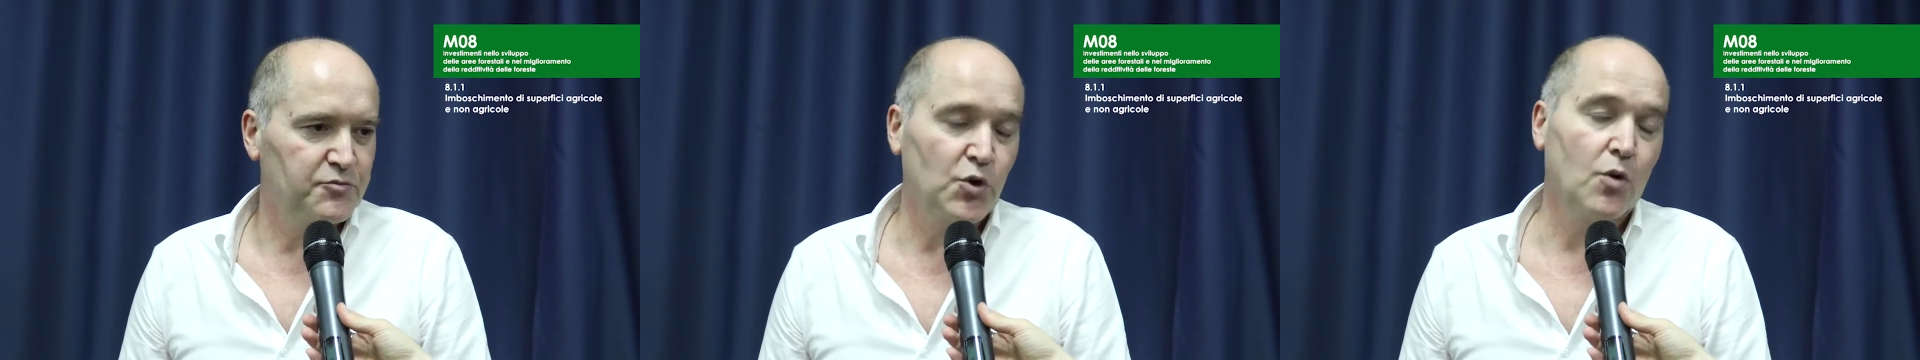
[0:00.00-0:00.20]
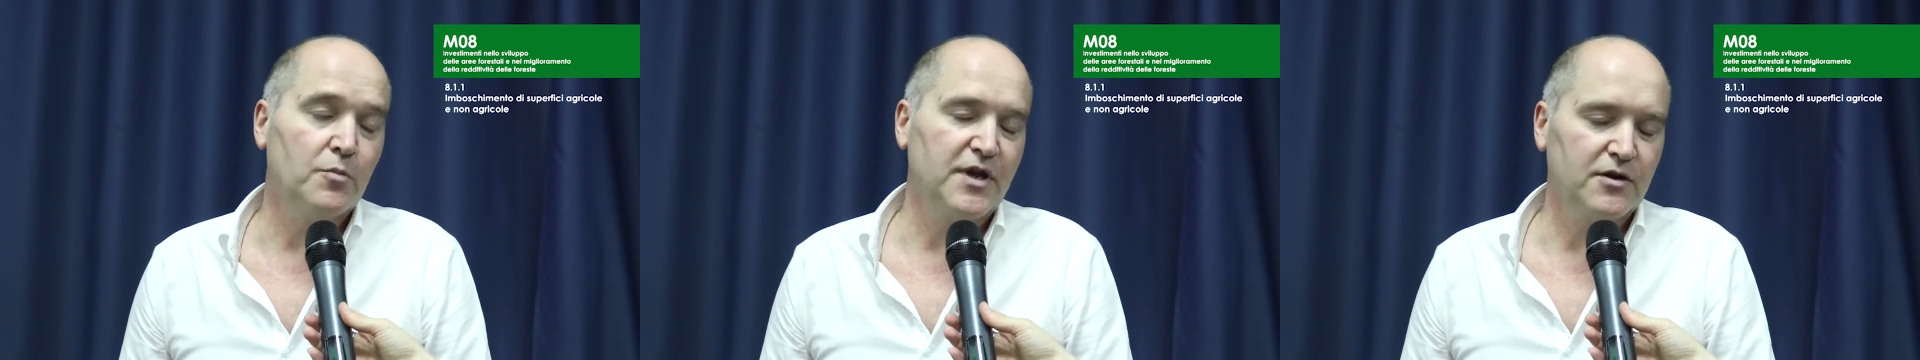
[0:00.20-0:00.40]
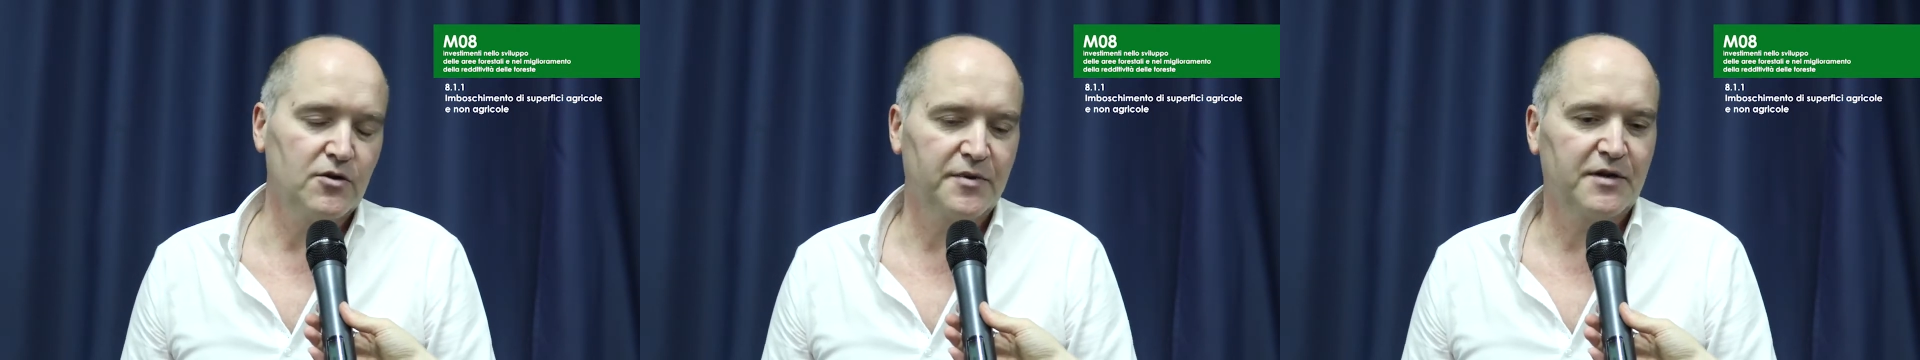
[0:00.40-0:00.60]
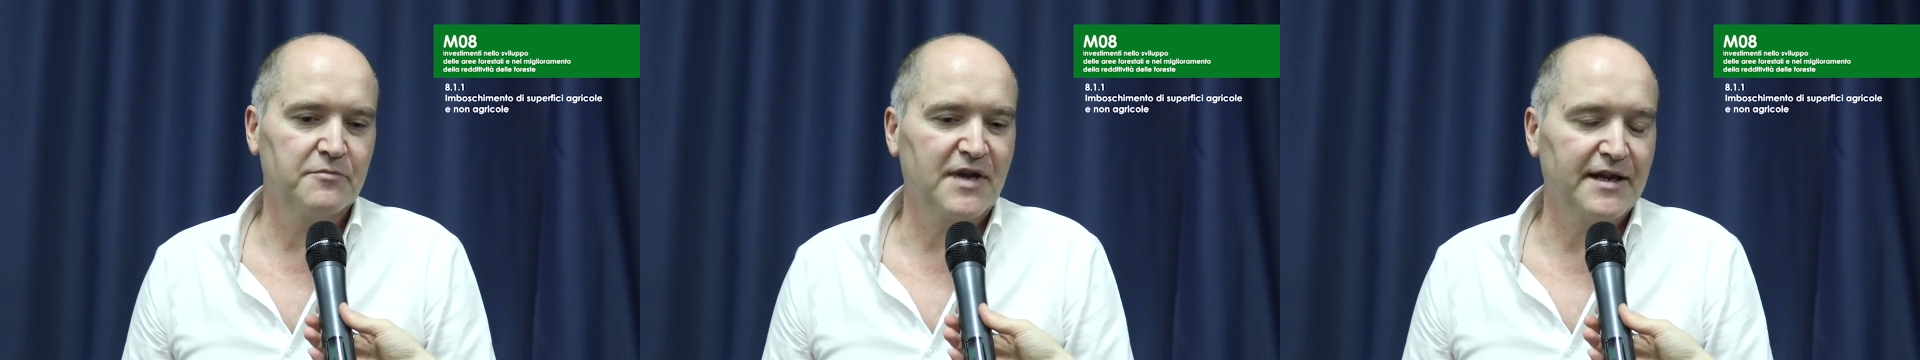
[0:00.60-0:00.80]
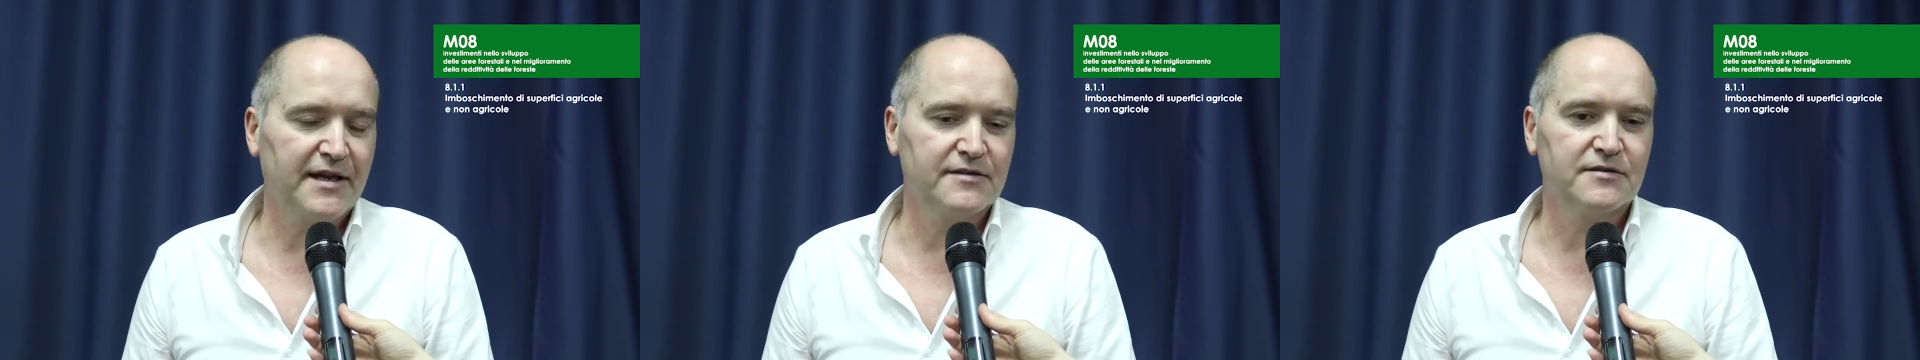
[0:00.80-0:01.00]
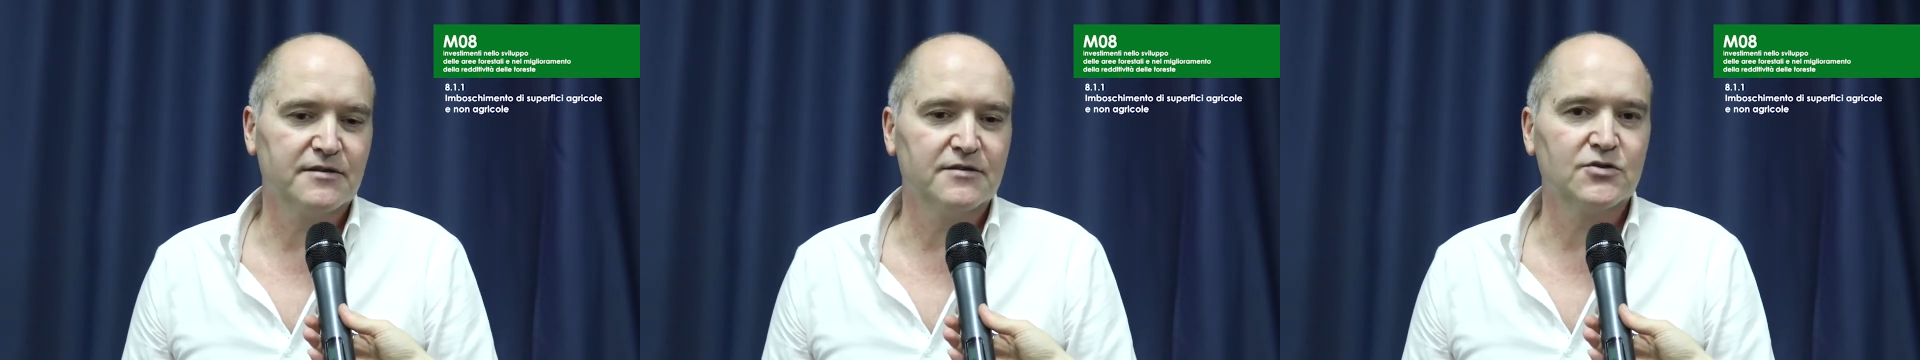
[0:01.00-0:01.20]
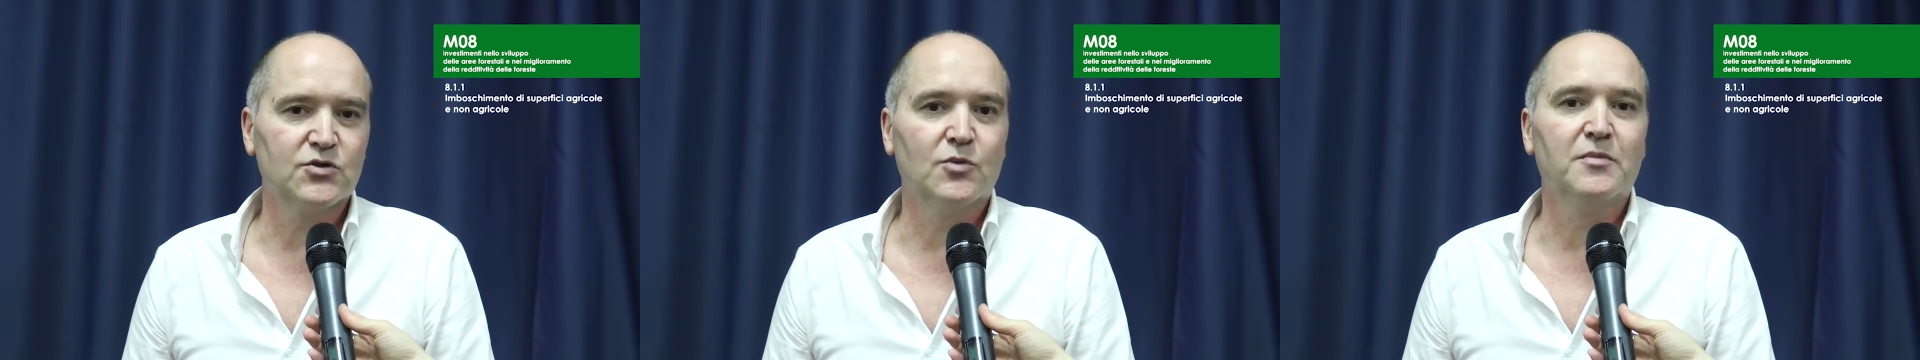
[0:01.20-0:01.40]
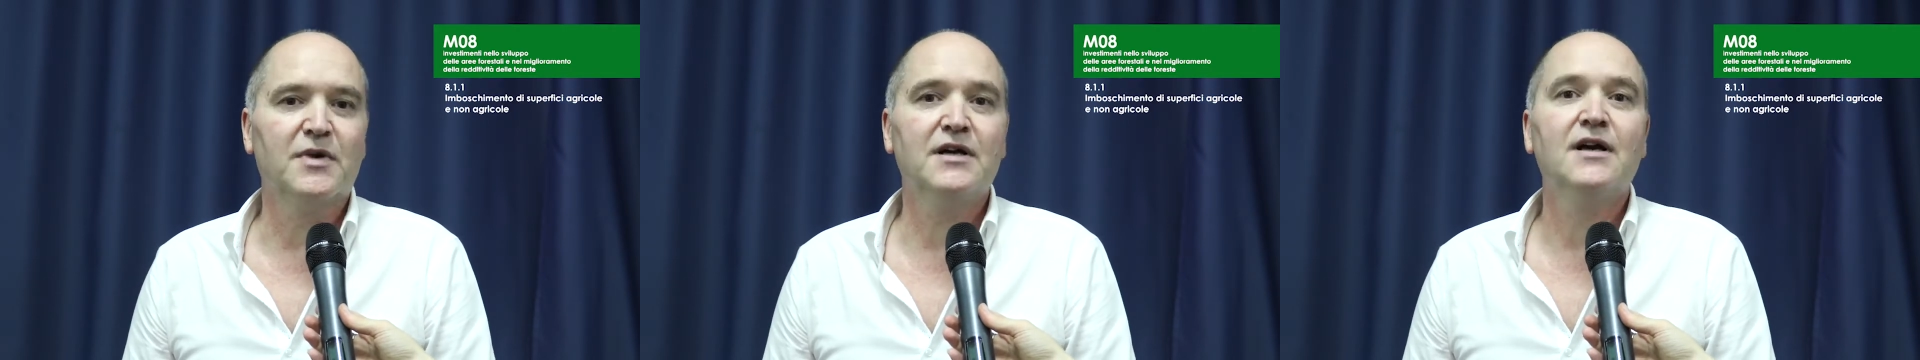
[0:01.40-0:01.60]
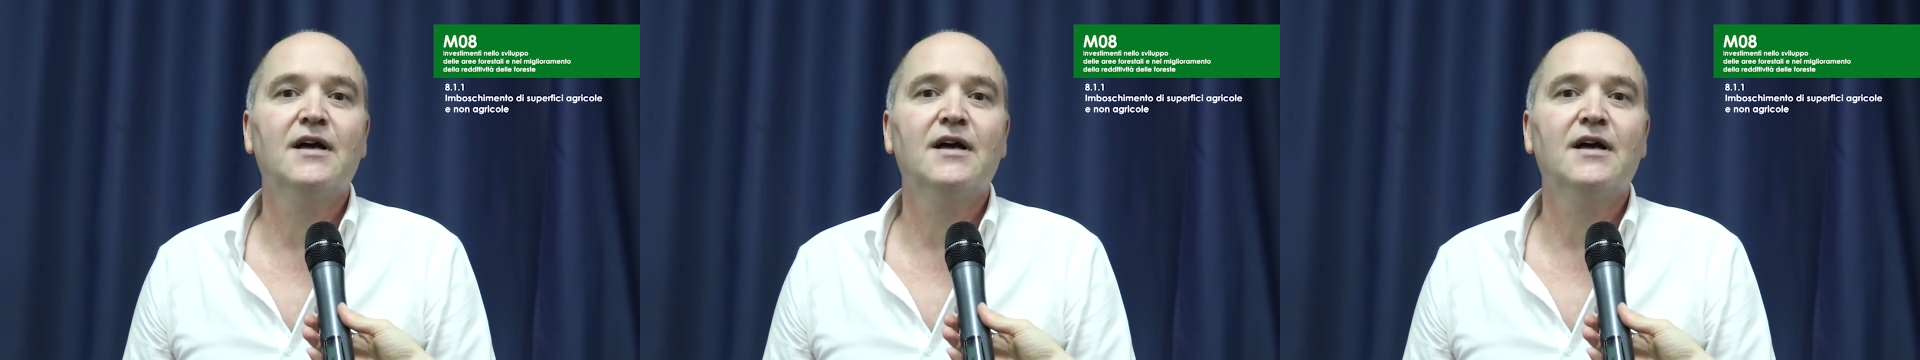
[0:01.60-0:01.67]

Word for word: più o meno permanente insomma,